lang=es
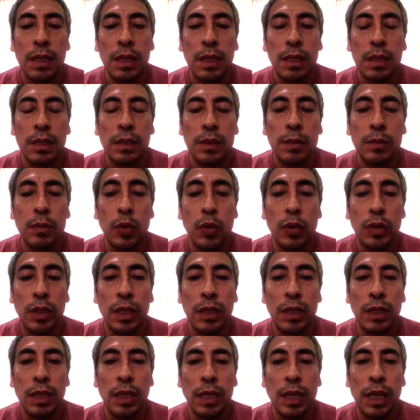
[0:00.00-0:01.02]
Es
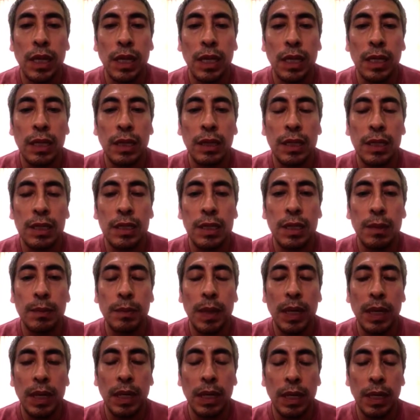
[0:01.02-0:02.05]
importante que la gente
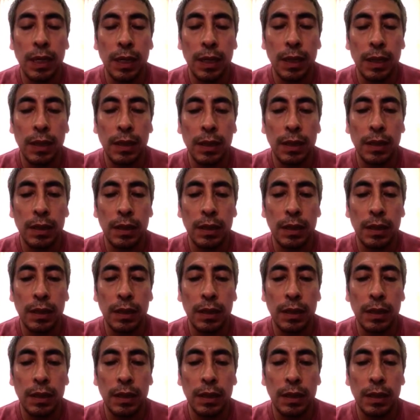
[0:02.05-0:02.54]
sepa que